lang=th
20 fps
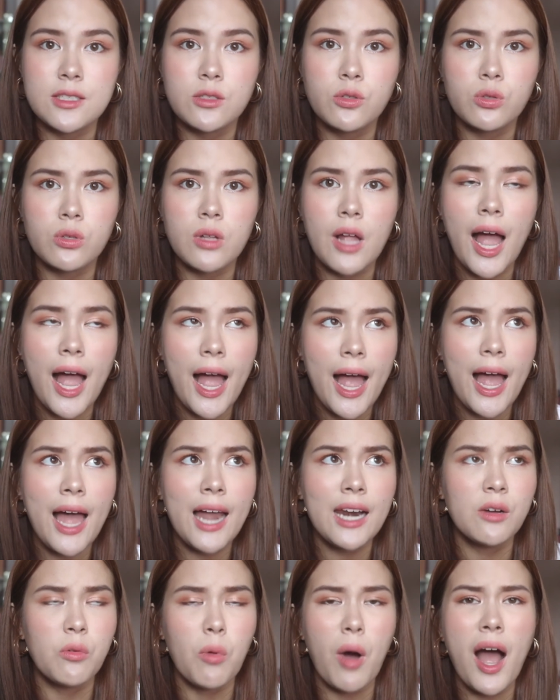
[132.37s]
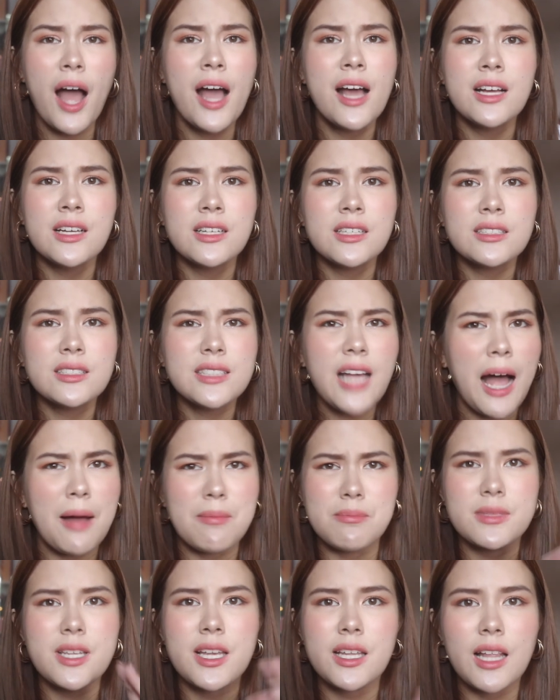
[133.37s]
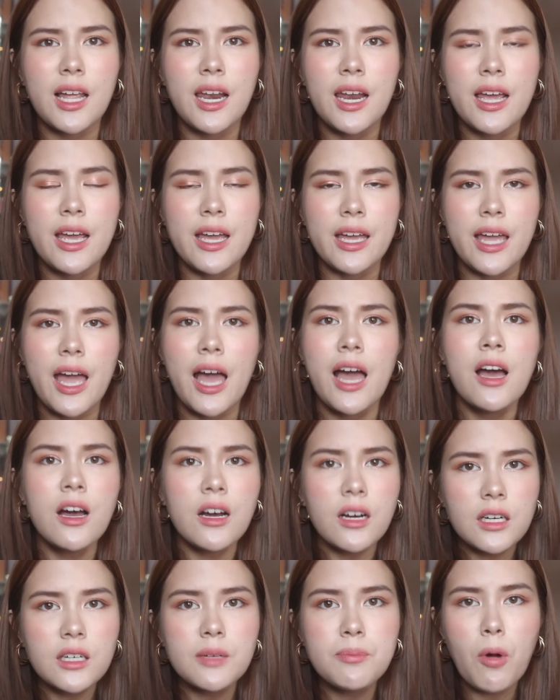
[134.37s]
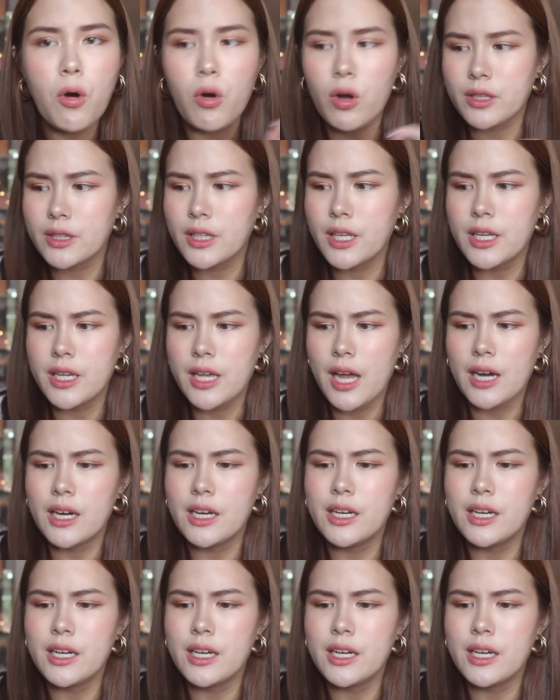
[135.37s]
37.5 หรือว่า37อะไรอย่างเงี้ยคือปกติอะ